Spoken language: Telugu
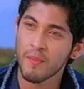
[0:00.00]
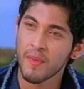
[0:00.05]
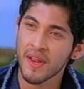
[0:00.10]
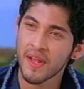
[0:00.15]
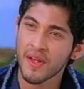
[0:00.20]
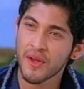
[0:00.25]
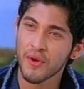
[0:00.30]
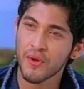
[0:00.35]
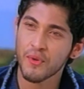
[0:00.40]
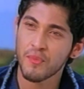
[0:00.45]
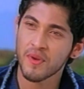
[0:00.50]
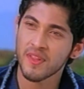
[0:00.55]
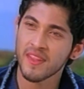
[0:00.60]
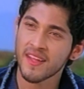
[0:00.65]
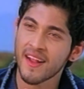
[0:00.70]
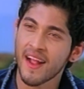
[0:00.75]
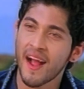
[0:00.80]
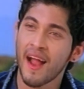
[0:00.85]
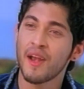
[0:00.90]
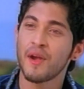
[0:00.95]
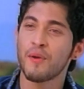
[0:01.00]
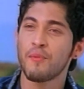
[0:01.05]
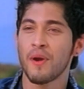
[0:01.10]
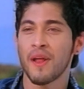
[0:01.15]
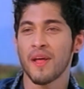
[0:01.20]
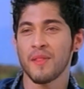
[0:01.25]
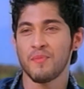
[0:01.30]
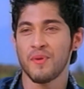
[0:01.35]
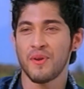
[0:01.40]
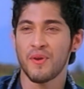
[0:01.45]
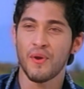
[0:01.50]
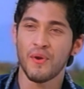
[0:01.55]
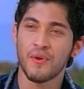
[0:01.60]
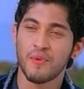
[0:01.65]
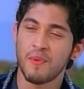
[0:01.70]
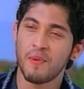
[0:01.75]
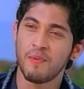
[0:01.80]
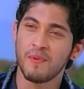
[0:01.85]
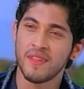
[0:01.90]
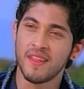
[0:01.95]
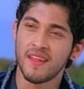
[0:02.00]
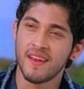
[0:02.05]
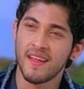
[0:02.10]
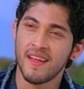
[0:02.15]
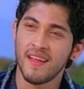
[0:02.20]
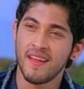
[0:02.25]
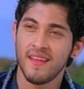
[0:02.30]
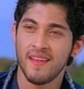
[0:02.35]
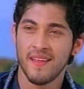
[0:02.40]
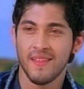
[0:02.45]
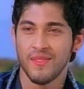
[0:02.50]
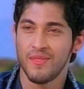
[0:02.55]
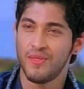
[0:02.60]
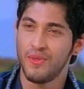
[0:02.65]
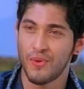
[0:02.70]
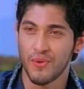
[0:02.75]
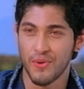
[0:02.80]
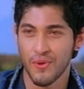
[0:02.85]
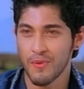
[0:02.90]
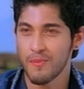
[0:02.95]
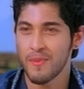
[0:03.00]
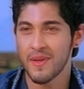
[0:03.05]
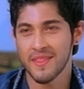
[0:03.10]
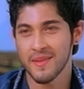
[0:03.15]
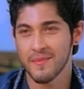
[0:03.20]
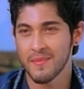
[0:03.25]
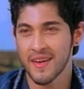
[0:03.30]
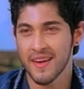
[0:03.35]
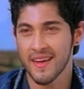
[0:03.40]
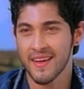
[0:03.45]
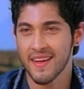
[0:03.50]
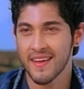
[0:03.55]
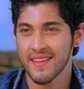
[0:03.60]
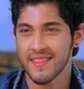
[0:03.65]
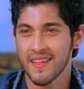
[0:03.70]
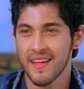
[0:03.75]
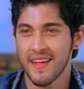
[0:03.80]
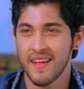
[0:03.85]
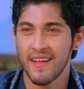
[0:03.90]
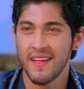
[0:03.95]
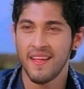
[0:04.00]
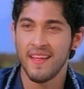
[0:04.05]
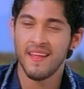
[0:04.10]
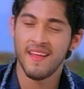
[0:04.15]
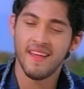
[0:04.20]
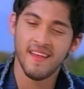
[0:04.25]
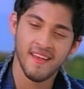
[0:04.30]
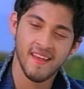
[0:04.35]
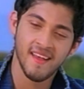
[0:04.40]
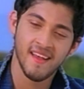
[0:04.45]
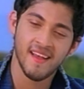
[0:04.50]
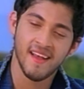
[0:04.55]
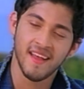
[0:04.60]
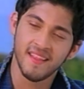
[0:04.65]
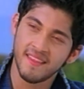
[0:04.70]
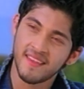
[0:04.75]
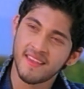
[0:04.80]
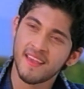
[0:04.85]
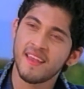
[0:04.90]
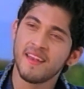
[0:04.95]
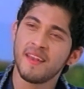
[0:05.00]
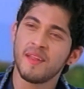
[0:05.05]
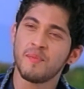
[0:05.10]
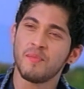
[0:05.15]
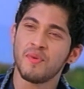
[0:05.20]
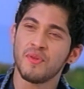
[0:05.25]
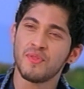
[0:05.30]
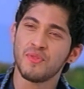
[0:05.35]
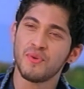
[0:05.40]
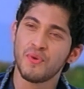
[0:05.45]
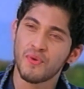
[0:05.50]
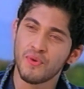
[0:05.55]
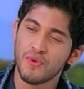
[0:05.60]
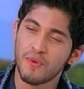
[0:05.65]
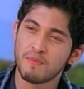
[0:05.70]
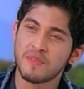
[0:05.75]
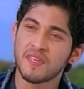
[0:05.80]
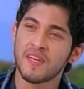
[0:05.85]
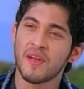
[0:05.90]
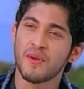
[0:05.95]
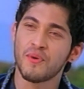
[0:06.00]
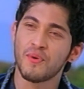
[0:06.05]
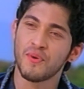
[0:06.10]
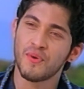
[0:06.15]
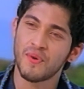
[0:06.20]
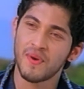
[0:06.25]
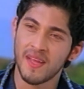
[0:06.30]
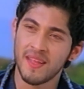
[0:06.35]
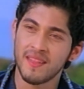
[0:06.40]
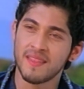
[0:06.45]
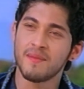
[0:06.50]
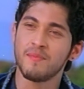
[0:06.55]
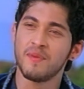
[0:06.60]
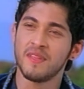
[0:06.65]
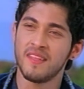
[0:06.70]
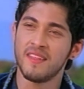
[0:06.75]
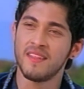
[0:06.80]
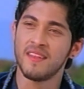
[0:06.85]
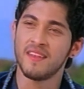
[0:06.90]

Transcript: తను తీసుకురాకుండా ఇంట్లో కాల్ పెట్టద్దు అని ఆర్డర్ వేశారు పెద్దవాళ్ళ మాట వినాలి కదా అందుకే నేను తను ఒప్పించి తీసుకెళ్దామని ఇక్కడికి వచ్చాను